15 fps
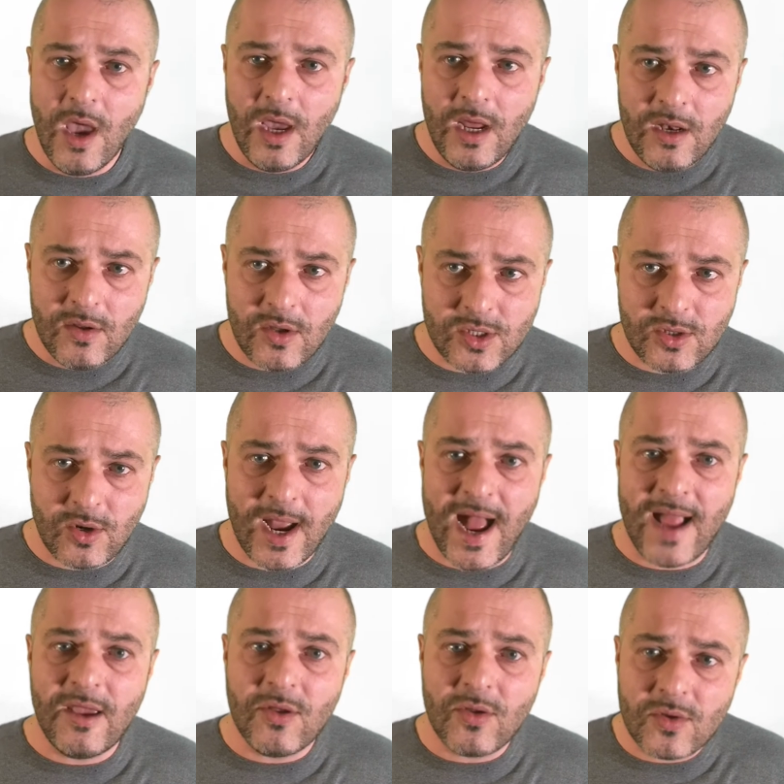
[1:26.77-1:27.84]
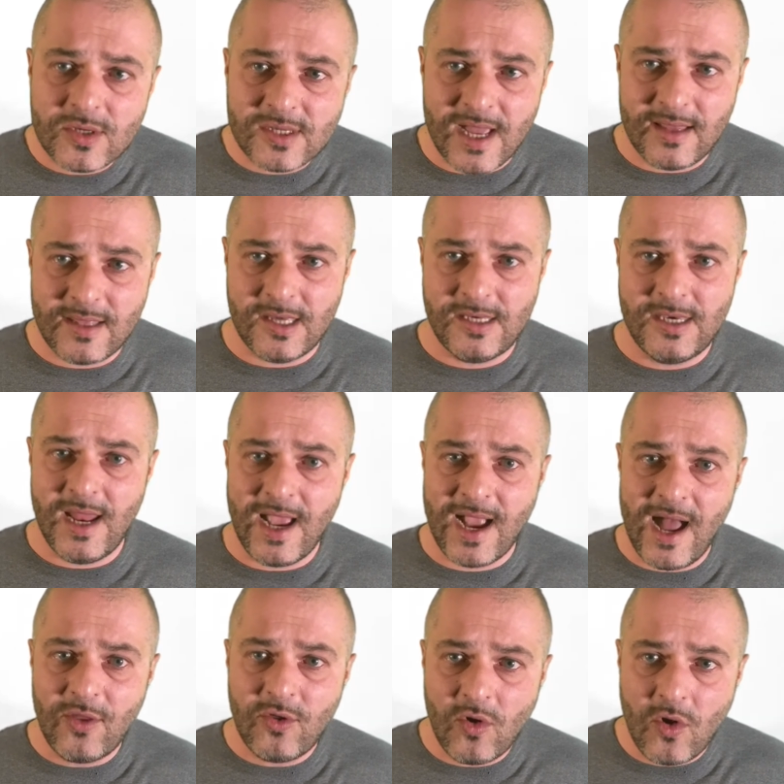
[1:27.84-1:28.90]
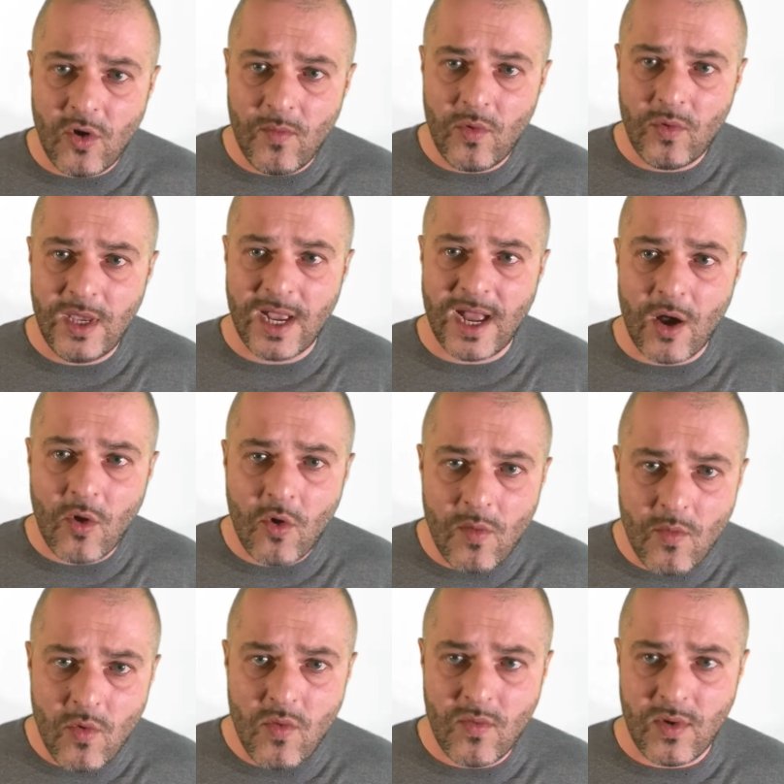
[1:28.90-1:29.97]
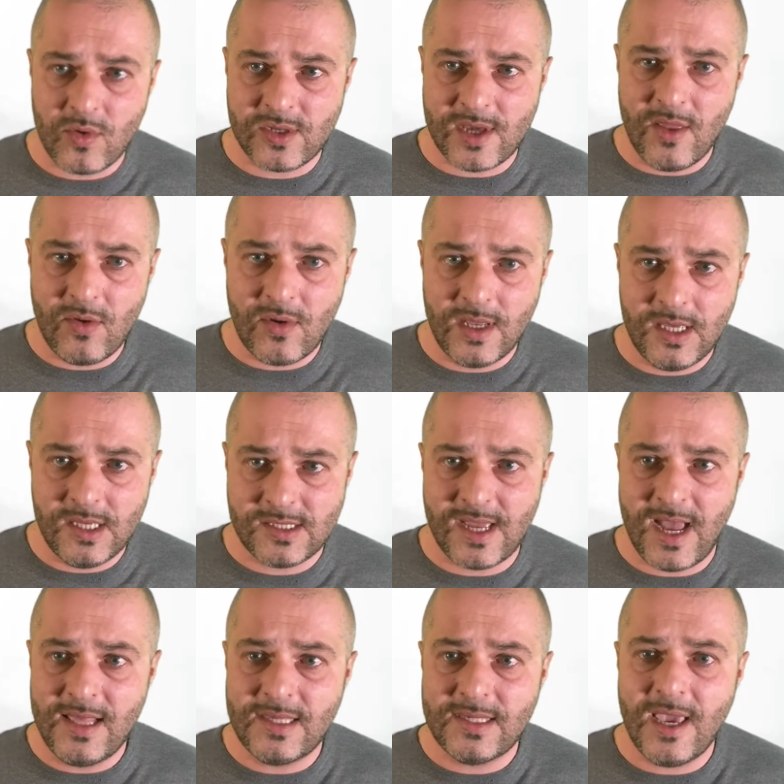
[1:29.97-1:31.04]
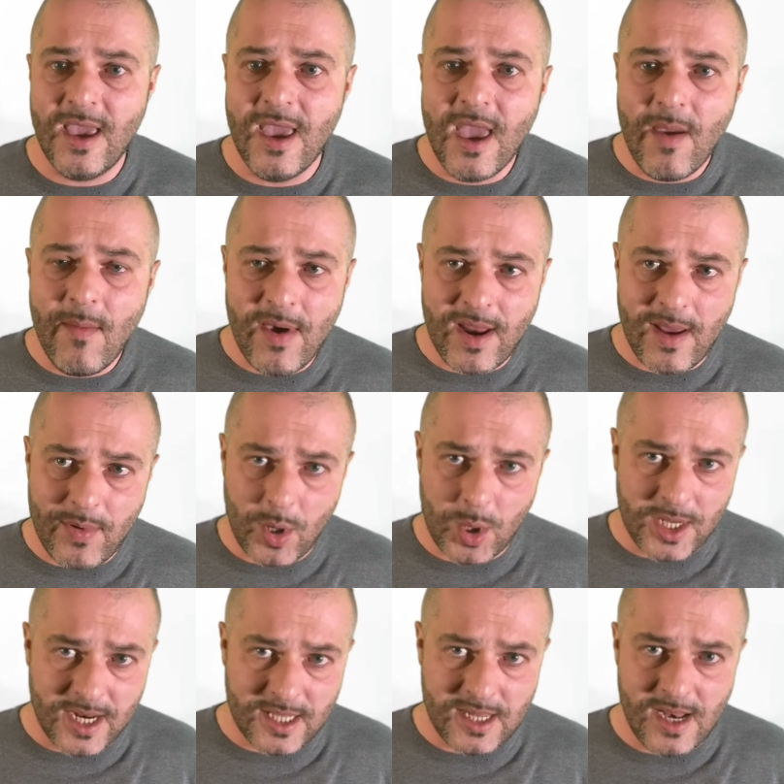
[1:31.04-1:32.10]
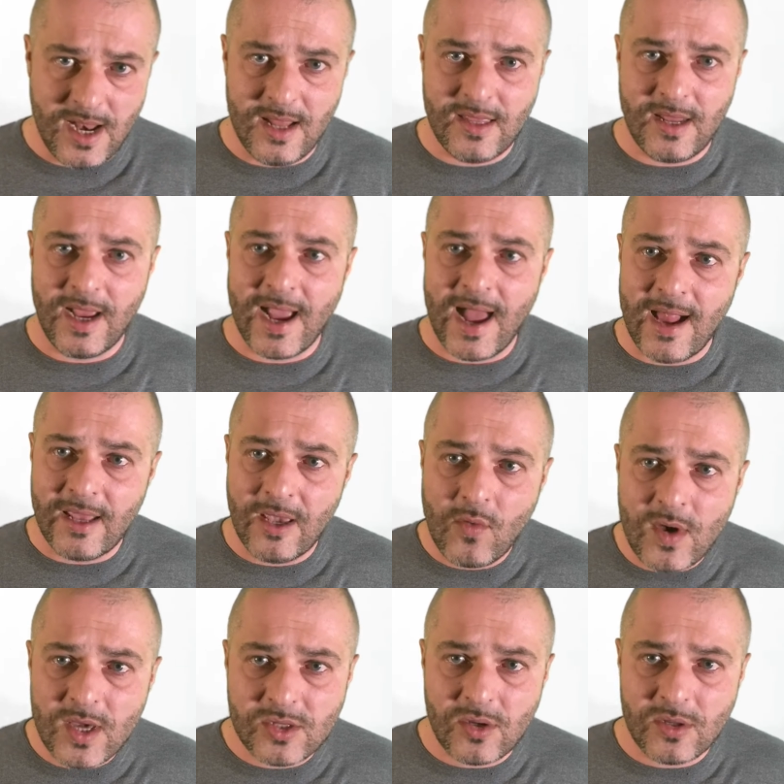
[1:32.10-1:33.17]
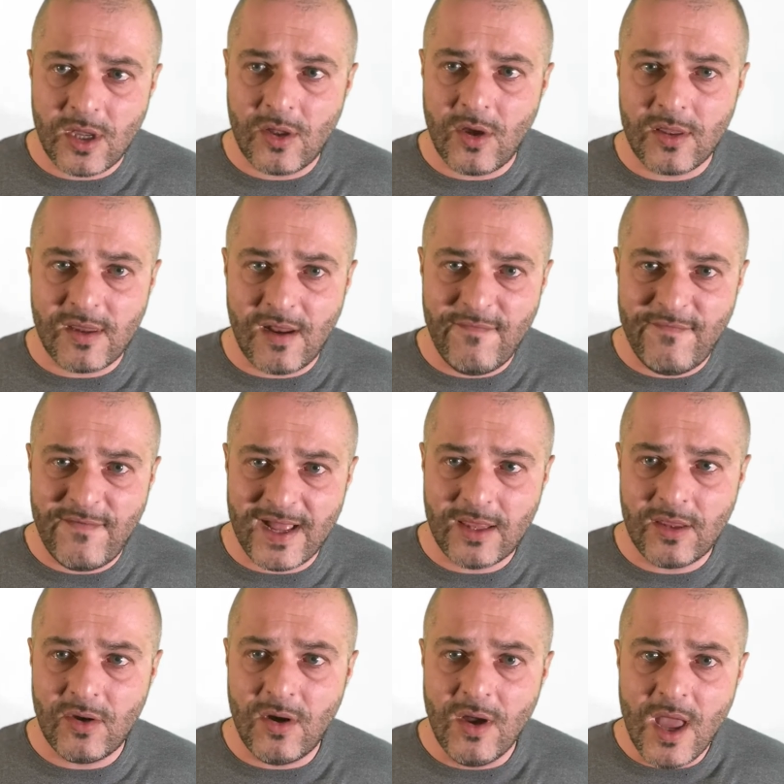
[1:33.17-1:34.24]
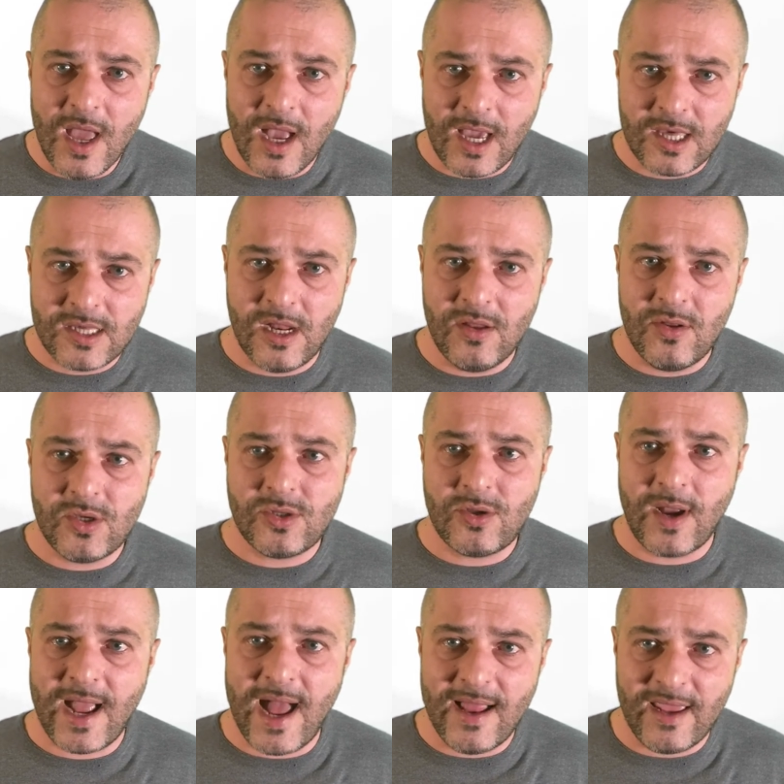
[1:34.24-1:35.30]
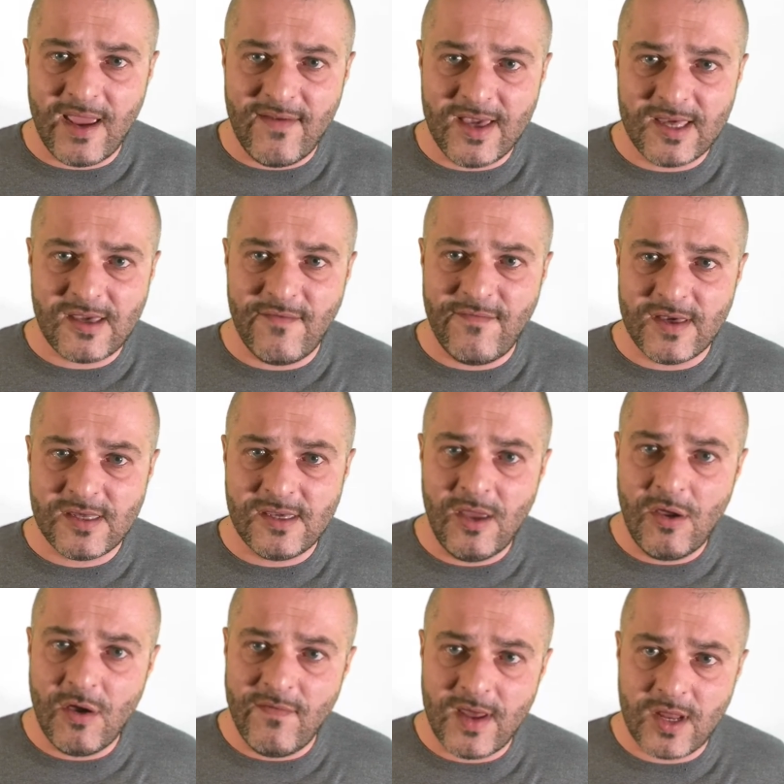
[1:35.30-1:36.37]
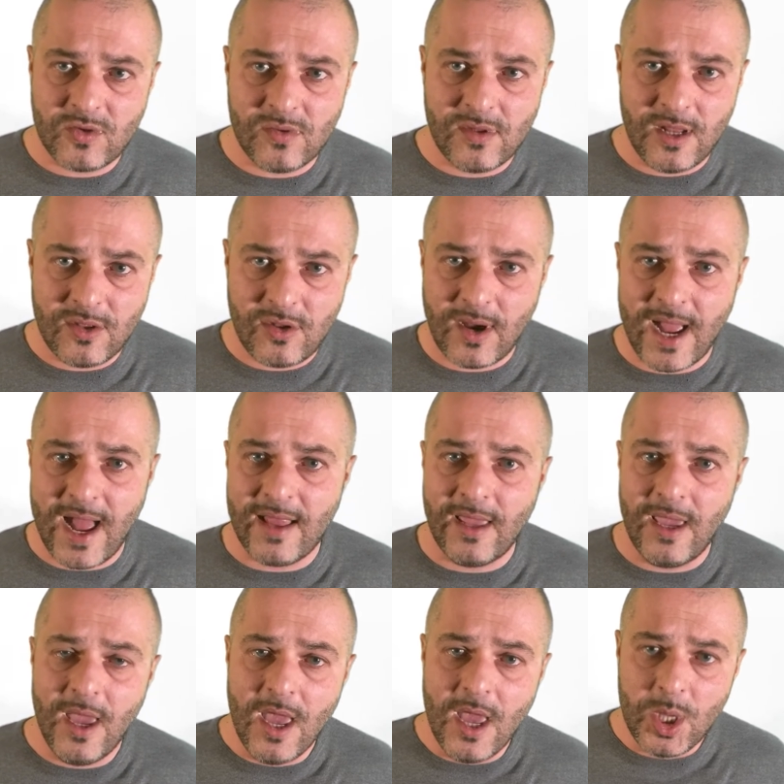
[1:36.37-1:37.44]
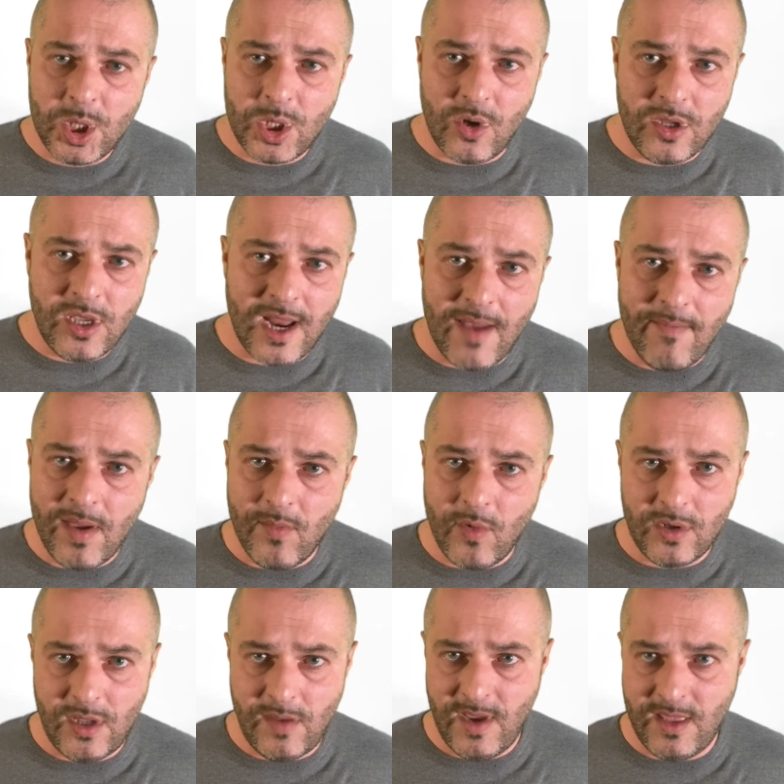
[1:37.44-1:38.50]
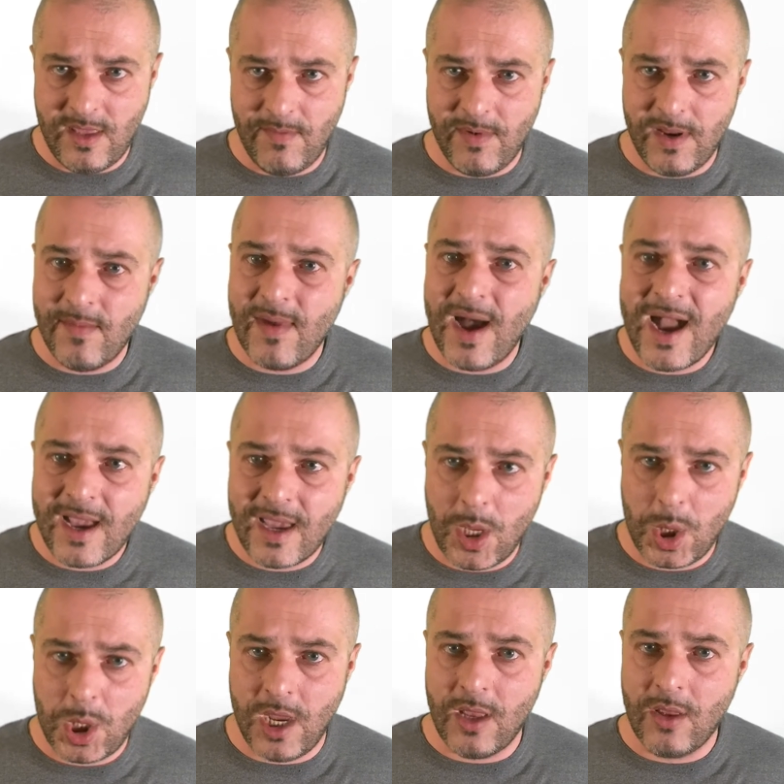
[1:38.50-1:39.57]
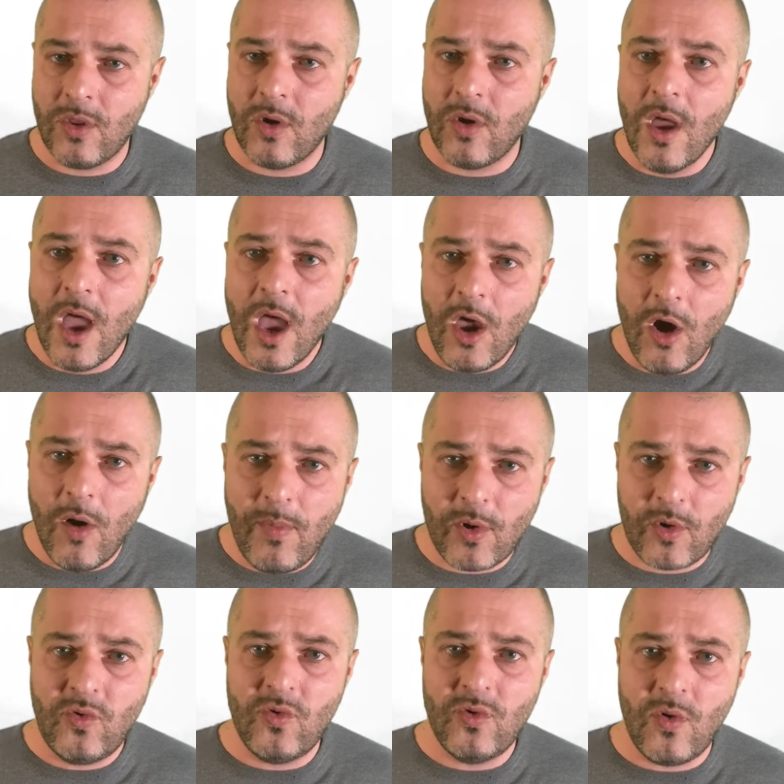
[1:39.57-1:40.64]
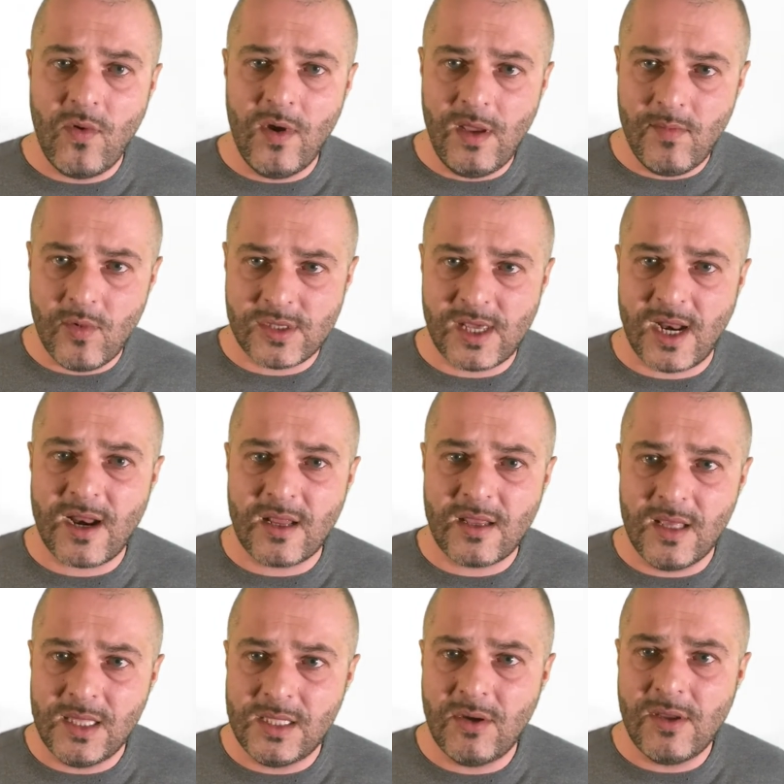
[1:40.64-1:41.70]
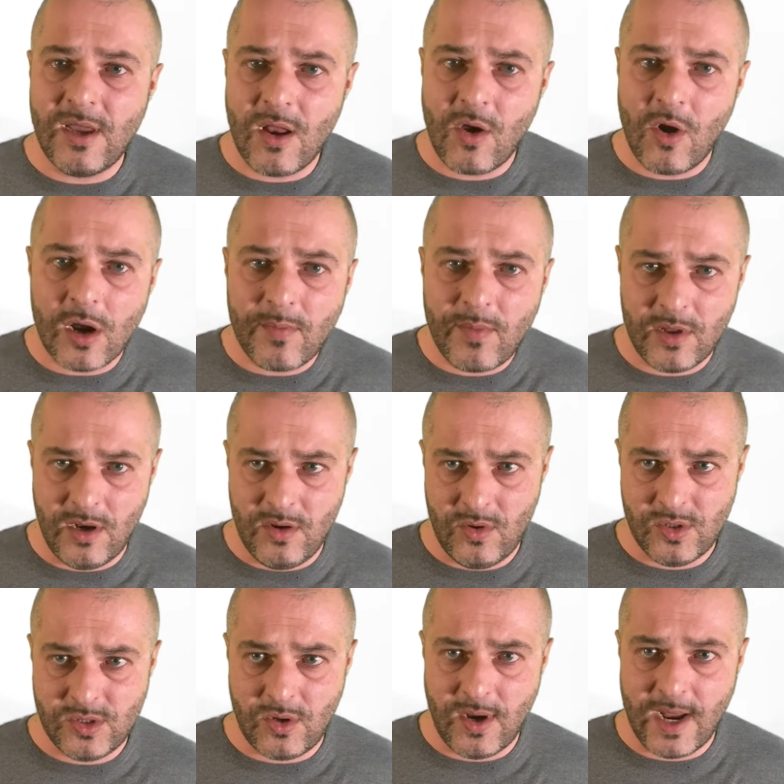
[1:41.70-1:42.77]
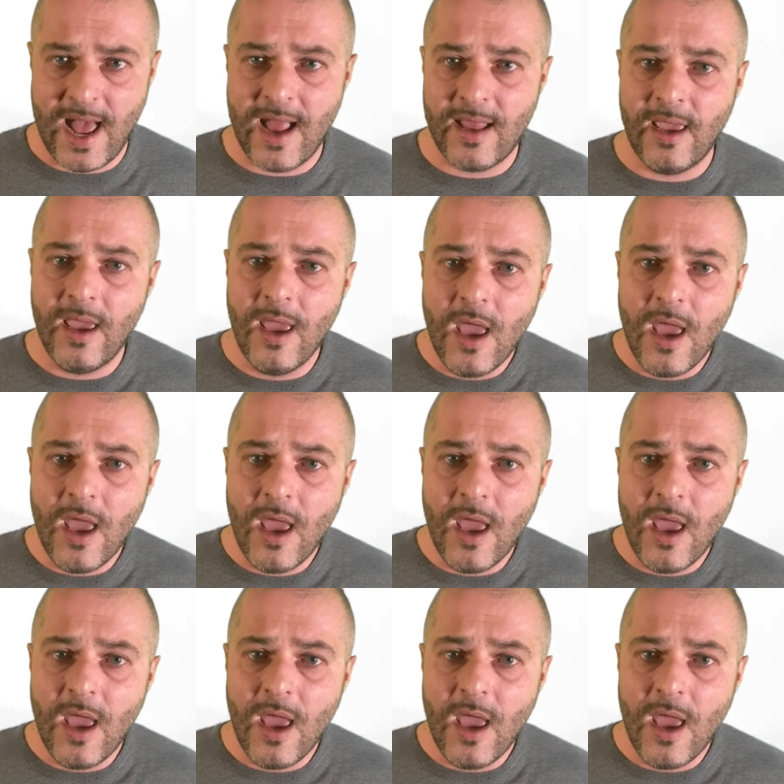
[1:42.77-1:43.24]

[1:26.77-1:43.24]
Il nostro cane, nonostante sia legato, comunica comunque usando le distanze per approcciarsi agli altri cani. Questo denota il fatto che se il nostro cane avesse fastidio verso un altro cane, ce lo direbbe molti metri prima, anche 100. È opportuno quindi mostrare attenzione al corpo del nostro cane.